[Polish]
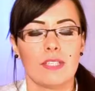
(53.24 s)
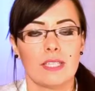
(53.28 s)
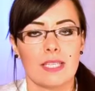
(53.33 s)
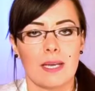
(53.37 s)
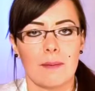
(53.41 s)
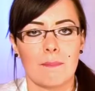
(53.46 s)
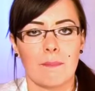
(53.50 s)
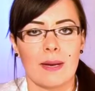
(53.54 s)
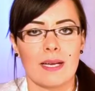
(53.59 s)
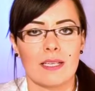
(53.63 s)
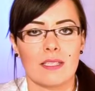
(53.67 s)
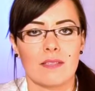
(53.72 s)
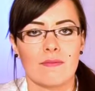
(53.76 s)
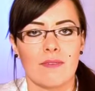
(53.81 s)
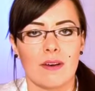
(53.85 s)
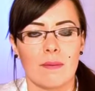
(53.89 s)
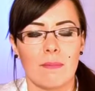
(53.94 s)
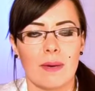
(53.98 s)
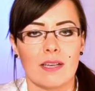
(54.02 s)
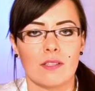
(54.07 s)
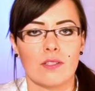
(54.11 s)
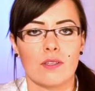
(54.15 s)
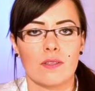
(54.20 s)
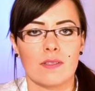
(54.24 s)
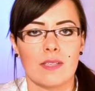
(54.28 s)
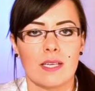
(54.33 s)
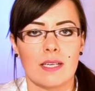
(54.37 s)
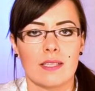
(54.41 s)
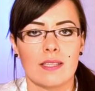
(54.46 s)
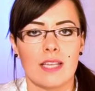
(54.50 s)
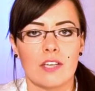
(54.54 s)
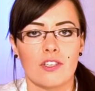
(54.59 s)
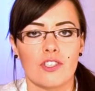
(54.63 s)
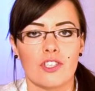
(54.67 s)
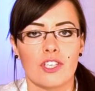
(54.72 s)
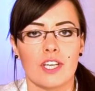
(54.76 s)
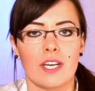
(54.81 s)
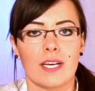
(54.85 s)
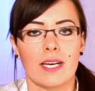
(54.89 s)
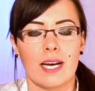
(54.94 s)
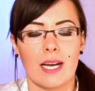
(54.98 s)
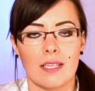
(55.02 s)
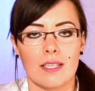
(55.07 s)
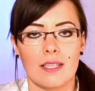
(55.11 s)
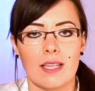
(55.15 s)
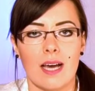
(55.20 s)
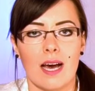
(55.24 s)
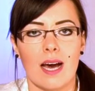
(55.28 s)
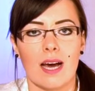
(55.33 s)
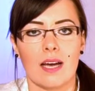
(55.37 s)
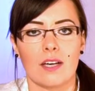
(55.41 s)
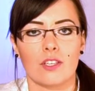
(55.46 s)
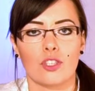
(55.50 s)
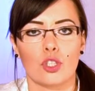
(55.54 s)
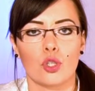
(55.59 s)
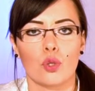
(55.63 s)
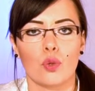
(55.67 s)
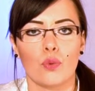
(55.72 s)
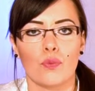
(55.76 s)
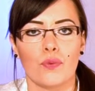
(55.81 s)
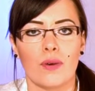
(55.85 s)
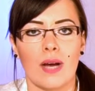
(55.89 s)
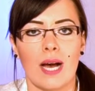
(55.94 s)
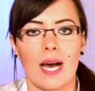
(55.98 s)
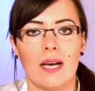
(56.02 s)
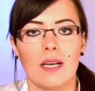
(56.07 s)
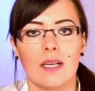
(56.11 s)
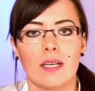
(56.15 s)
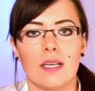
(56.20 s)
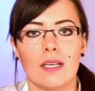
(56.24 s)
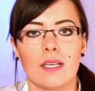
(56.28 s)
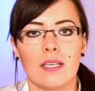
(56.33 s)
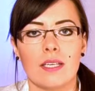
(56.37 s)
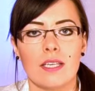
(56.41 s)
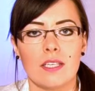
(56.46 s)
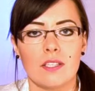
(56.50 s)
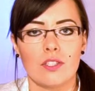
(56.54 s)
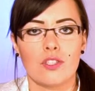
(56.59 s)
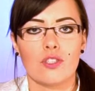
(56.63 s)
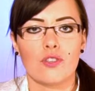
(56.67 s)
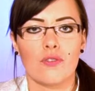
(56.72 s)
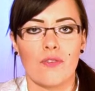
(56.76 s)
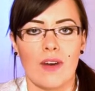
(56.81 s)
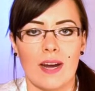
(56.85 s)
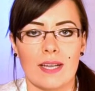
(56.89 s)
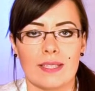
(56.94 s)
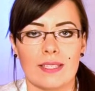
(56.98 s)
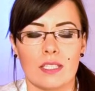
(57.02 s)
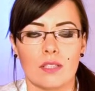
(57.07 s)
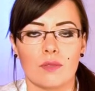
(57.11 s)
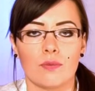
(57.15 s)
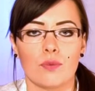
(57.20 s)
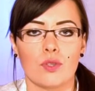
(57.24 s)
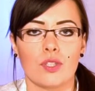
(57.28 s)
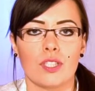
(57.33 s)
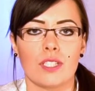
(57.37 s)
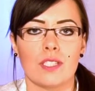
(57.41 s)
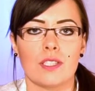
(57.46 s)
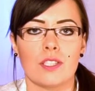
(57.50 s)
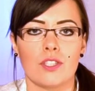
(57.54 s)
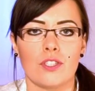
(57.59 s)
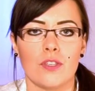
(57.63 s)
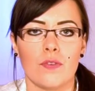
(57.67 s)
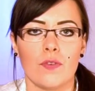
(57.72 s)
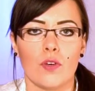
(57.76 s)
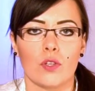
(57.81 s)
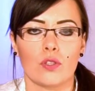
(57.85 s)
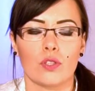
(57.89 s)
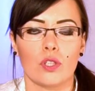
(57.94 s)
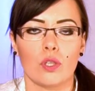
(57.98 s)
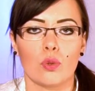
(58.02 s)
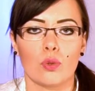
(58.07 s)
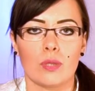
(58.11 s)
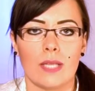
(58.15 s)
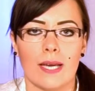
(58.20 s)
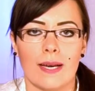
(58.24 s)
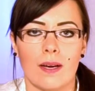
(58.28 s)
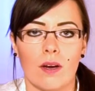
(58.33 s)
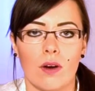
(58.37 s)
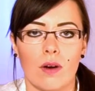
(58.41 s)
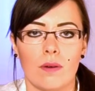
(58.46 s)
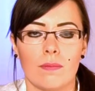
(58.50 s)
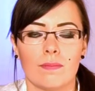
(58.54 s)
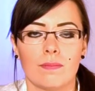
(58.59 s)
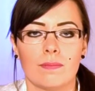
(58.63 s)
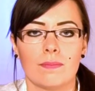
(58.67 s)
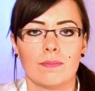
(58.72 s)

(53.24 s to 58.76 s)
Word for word: Witam Państwa bardzo serdecznie. Halina Harczygówka. Jest czwartek 29 lutego.